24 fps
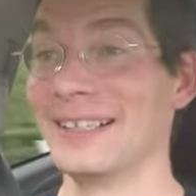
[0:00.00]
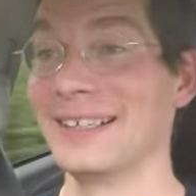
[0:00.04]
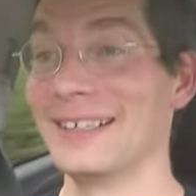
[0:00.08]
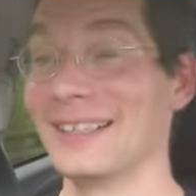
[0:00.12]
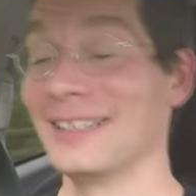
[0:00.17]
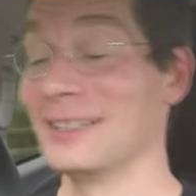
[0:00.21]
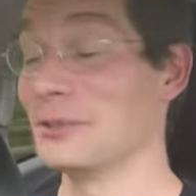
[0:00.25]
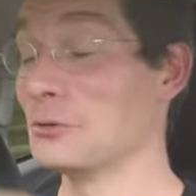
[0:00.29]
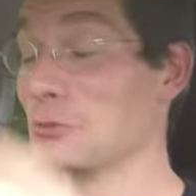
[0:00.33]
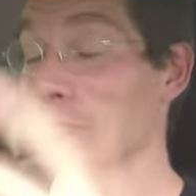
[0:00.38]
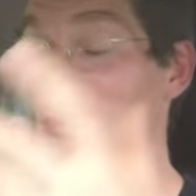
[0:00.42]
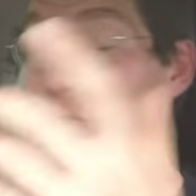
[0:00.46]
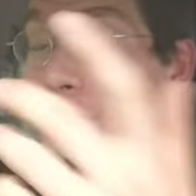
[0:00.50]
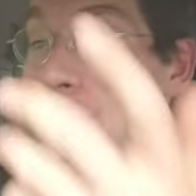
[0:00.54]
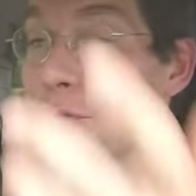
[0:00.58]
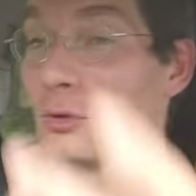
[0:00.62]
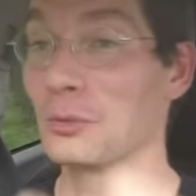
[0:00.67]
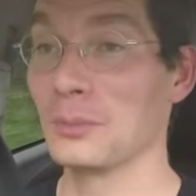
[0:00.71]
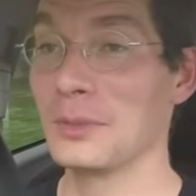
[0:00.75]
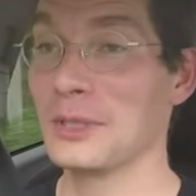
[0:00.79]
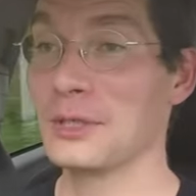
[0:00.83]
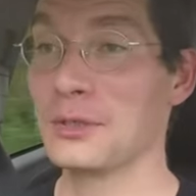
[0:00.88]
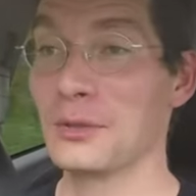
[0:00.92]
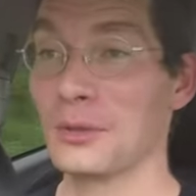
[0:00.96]
euh, donc je suis
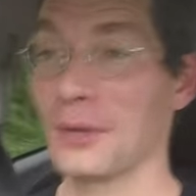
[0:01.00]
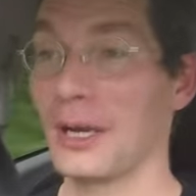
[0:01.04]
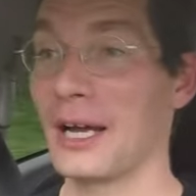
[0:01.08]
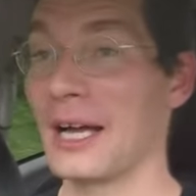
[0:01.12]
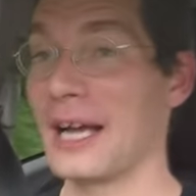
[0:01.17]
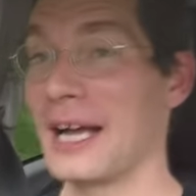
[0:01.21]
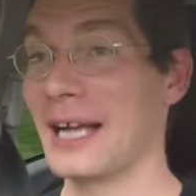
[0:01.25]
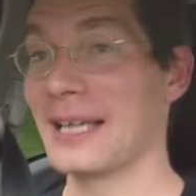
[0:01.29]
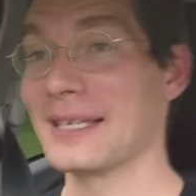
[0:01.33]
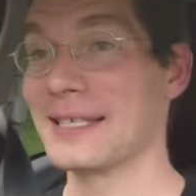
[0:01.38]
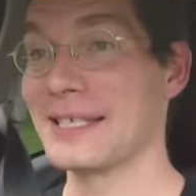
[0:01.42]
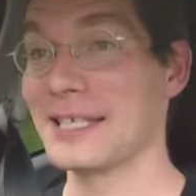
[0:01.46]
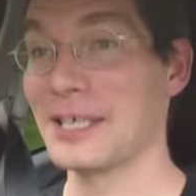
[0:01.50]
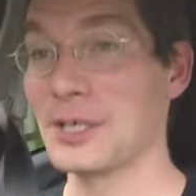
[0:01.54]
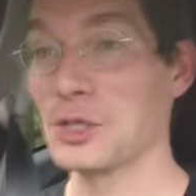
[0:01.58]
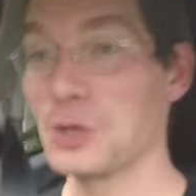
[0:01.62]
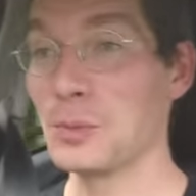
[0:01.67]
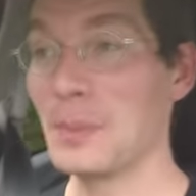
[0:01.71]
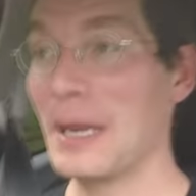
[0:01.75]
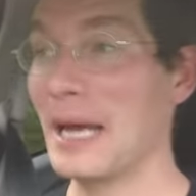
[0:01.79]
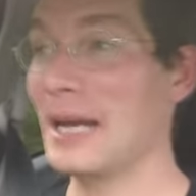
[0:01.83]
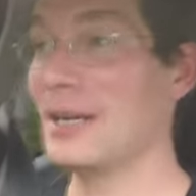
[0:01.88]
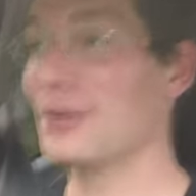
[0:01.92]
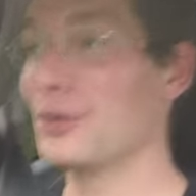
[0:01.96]
tombé sur un,
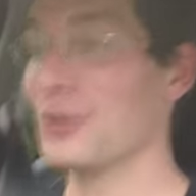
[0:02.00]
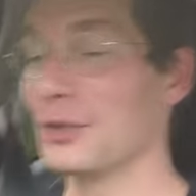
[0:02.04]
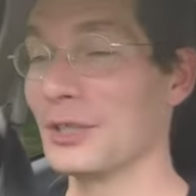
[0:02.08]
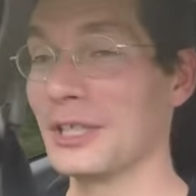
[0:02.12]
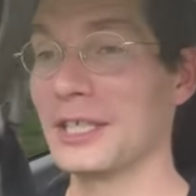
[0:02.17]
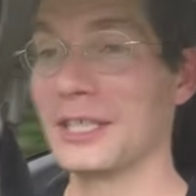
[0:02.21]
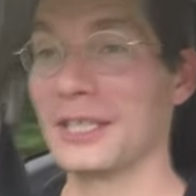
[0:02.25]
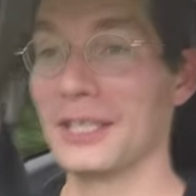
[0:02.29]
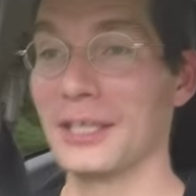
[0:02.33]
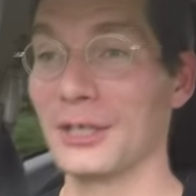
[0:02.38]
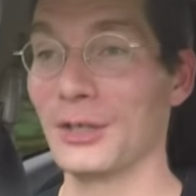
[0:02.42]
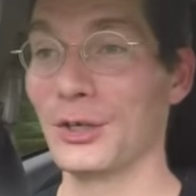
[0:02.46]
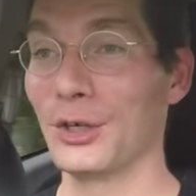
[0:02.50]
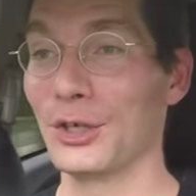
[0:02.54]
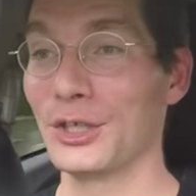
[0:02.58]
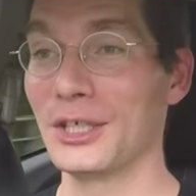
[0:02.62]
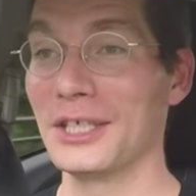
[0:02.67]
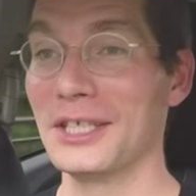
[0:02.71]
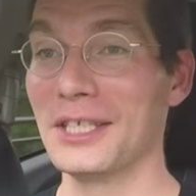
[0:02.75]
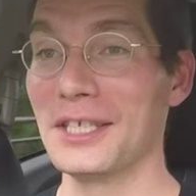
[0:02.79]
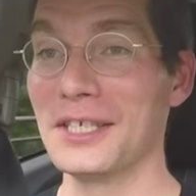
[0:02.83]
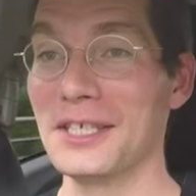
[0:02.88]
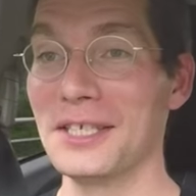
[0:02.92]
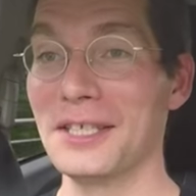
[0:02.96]
singe mâle euh, euh,
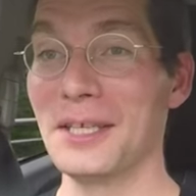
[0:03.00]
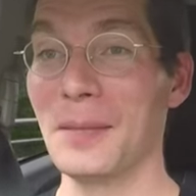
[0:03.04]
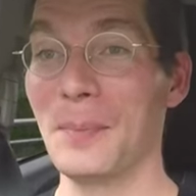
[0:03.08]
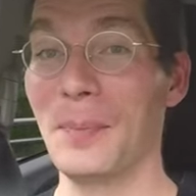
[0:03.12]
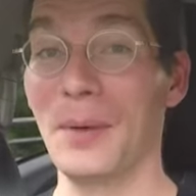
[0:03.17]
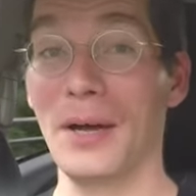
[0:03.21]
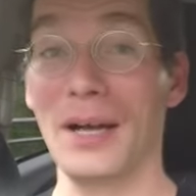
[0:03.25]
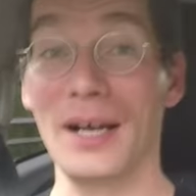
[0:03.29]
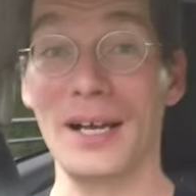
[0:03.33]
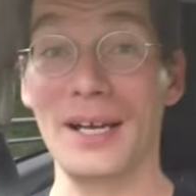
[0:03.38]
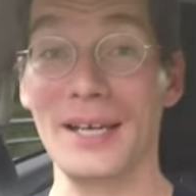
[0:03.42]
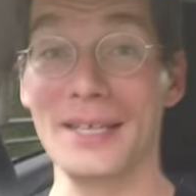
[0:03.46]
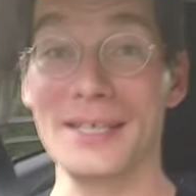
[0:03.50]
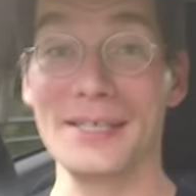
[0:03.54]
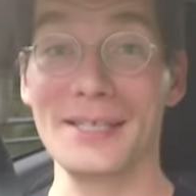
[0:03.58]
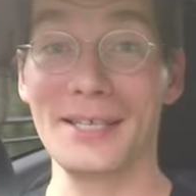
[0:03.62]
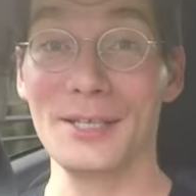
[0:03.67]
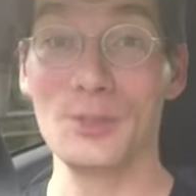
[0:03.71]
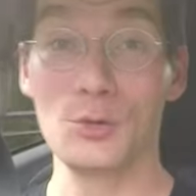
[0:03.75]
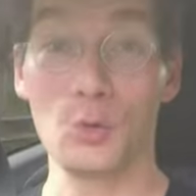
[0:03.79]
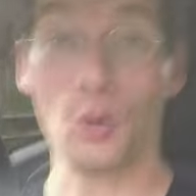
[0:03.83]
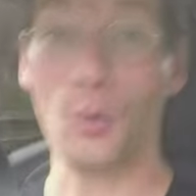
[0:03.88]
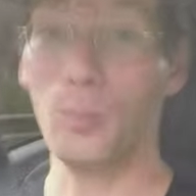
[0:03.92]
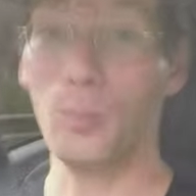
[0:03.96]
qui, n'hésitait pas à essayer de se